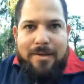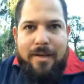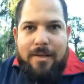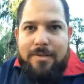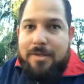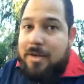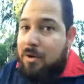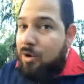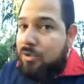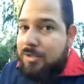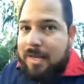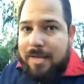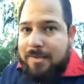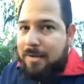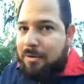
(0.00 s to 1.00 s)
Si no
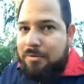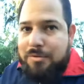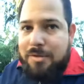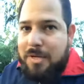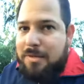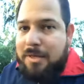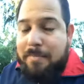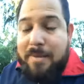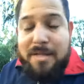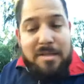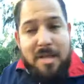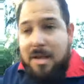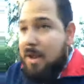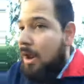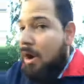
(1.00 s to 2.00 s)
se hace
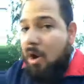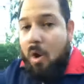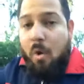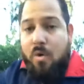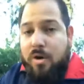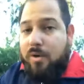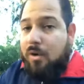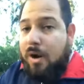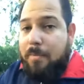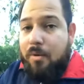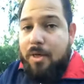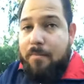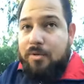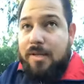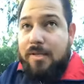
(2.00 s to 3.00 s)
conscientemente, lo único que
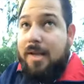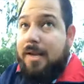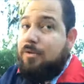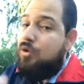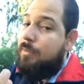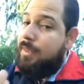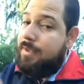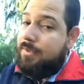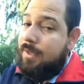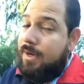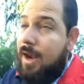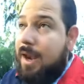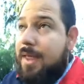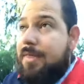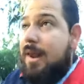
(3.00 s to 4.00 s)
podemos hacer es obedecer
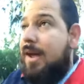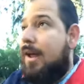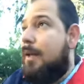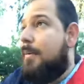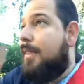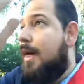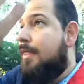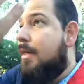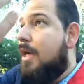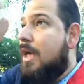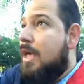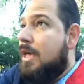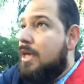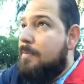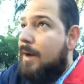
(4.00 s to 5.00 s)
la ley de la gravedad
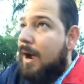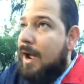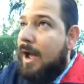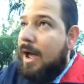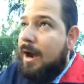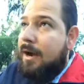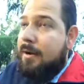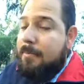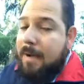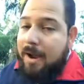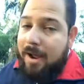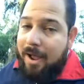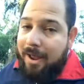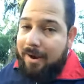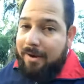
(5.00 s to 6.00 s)
y bajar,
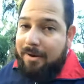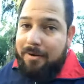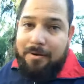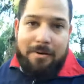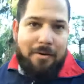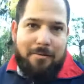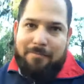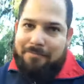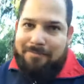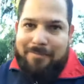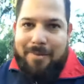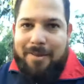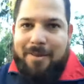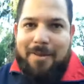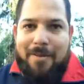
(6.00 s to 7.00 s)
bajar.
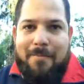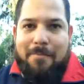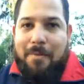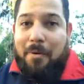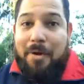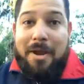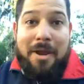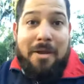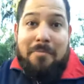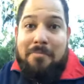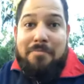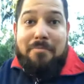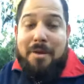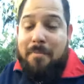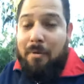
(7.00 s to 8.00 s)
Porque,
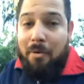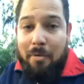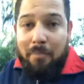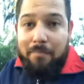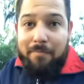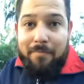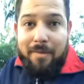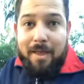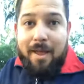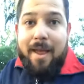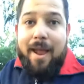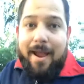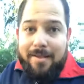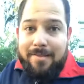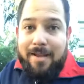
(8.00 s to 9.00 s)
ni modo,
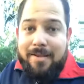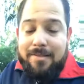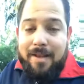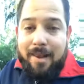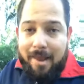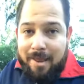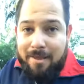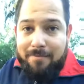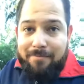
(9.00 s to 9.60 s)
esa es la ley,